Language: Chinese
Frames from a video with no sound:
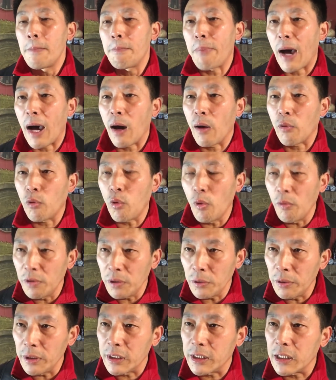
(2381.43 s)
把郭
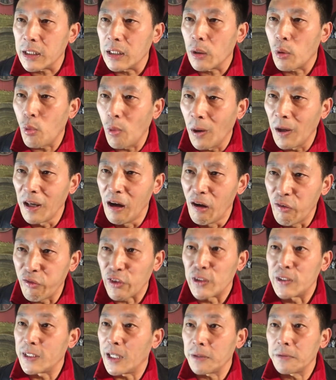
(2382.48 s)
文贵这个郭妖
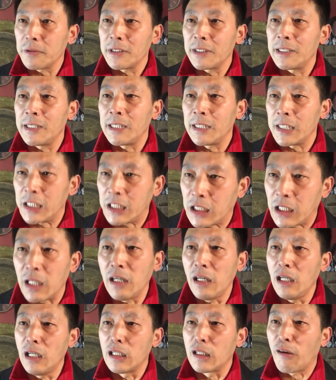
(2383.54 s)
粉当中的那些邪
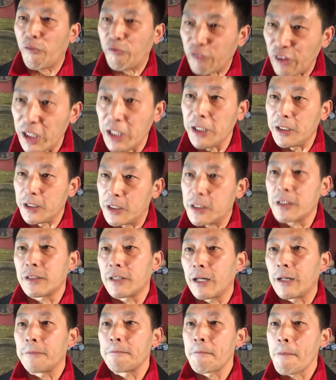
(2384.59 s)
恶的非理智
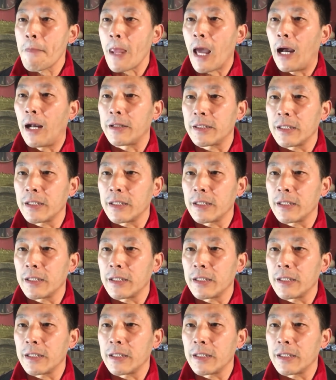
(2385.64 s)
的啊，